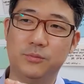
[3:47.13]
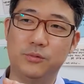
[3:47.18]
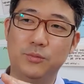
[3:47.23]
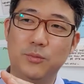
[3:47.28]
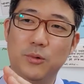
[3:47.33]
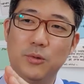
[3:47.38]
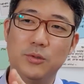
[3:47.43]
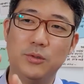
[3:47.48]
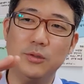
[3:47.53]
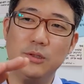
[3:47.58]

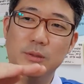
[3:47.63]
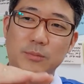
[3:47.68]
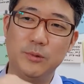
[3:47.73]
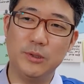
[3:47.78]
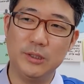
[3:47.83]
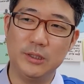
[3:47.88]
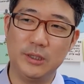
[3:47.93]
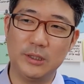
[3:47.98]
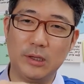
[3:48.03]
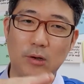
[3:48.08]

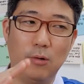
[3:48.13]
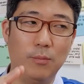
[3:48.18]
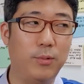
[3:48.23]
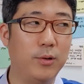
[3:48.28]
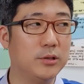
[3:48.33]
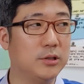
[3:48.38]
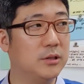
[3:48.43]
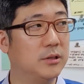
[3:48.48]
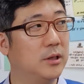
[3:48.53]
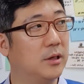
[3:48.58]
부모님들이 이렇게 딱
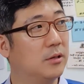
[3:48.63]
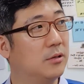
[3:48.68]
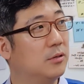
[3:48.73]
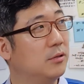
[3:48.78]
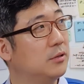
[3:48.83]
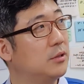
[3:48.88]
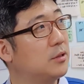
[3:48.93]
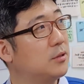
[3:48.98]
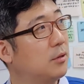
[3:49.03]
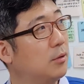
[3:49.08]
엎어질 때
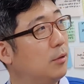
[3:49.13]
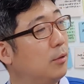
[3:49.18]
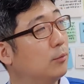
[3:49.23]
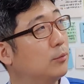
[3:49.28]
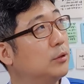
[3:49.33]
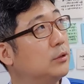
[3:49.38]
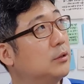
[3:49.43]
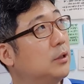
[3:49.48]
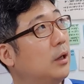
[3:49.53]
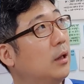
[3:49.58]
그럴 때처럼
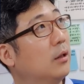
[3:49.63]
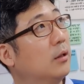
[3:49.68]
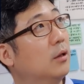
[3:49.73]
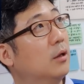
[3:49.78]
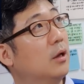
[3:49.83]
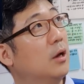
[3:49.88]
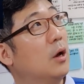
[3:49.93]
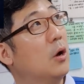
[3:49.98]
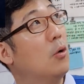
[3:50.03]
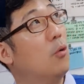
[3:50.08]
진짜 한
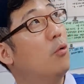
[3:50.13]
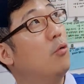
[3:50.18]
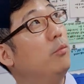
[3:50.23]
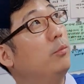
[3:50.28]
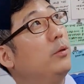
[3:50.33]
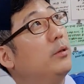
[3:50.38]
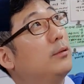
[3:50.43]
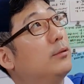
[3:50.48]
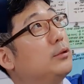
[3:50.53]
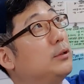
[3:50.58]

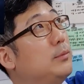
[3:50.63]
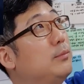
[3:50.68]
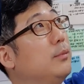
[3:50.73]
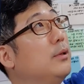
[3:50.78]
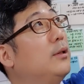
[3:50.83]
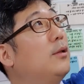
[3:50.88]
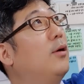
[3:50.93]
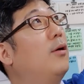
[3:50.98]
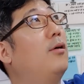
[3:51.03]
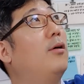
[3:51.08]
5m
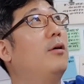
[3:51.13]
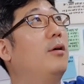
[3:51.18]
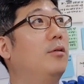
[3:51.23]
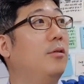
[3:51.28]
10m